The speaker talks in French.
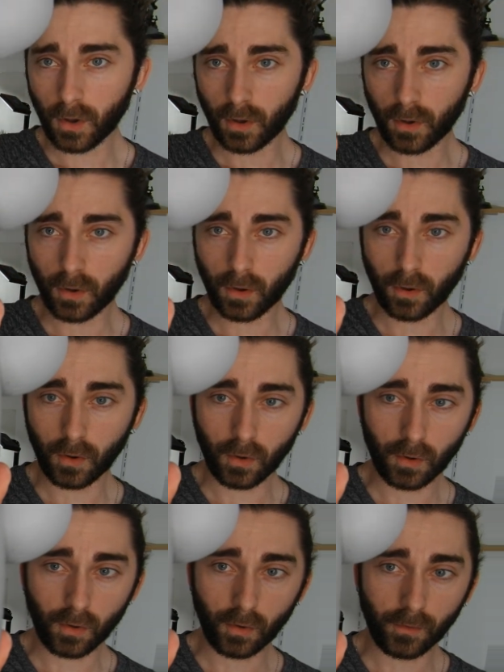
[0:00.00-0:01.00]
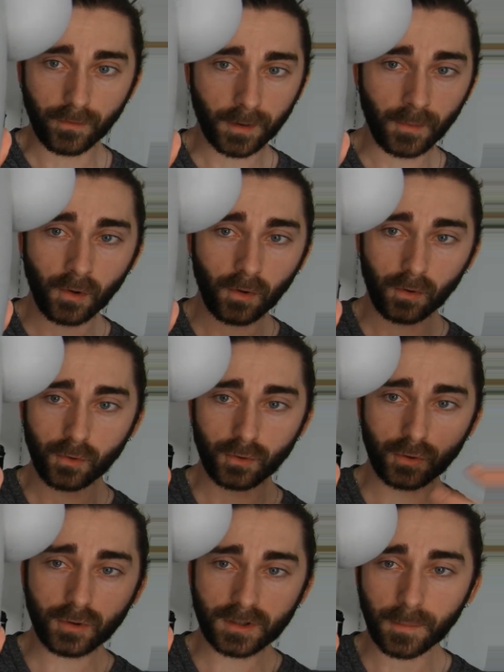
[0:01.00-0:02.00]
vraiment
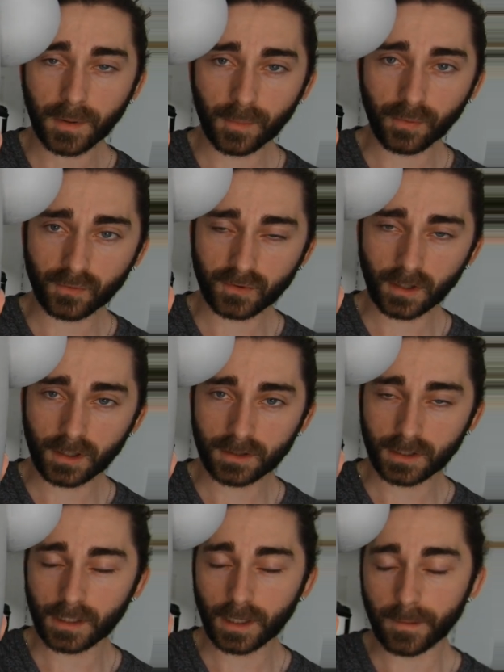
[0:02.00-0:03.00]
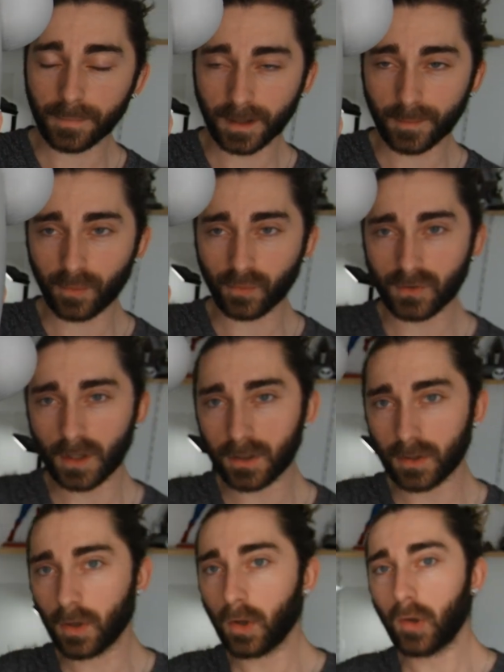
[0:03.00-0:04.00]
juste après ponçage et après
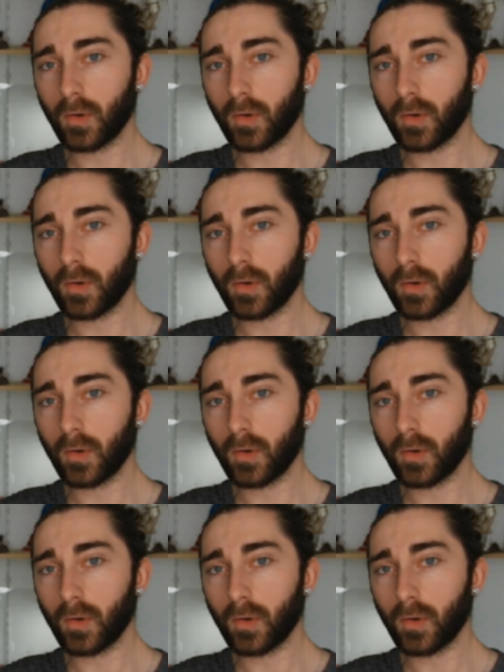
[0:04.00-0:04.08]
ponçage